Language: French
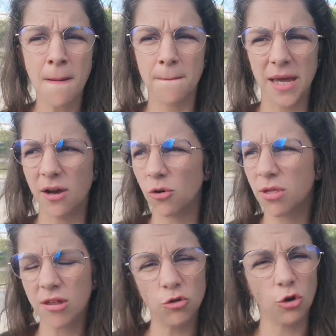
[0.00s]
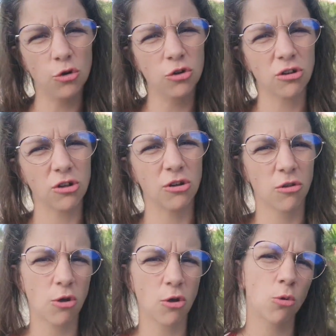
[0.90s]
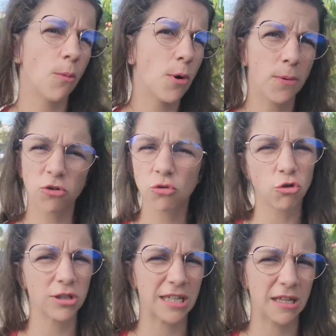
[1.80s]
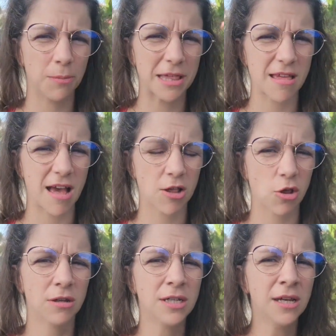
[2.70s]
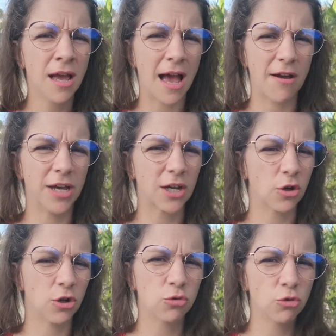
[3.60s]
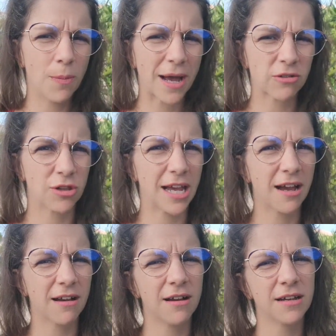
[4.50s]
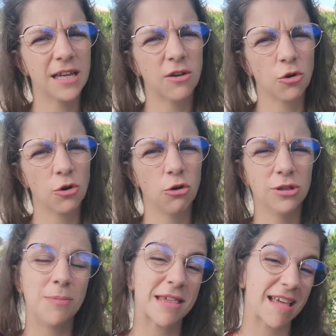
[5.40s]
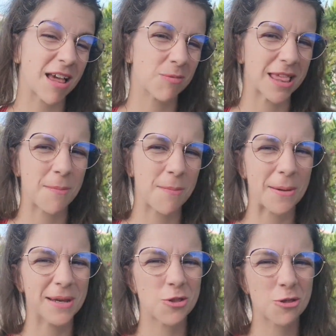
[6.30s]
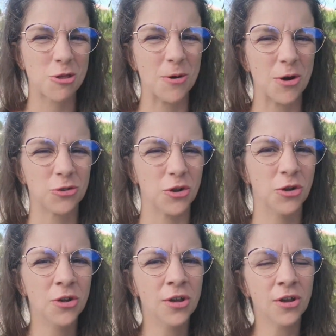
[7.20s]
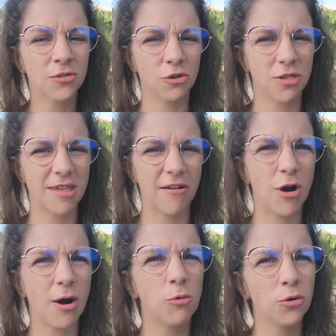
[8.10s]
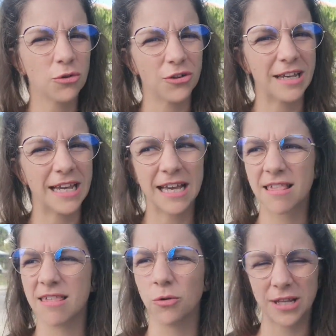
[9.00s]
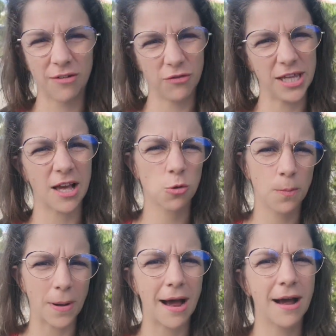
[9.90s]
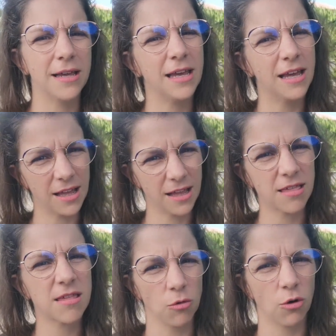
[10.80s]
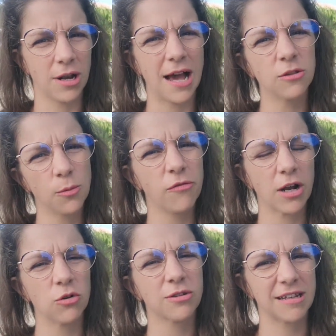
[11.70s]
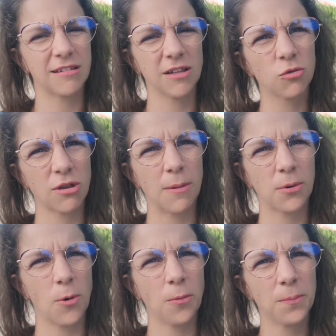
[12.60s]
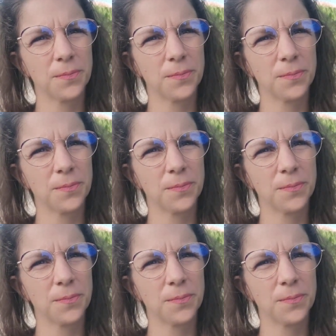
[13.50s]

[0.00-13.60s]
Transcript: Mais aussi de lutte dans le sens où on propose toujours des dépistages avec euh, tous nos partenaires hein, et que le dépistage, bah, ça permet justement de savoir où on en est, si on a le VIH ou pas et si on l'a, de pouvoir le traiter tout simplement.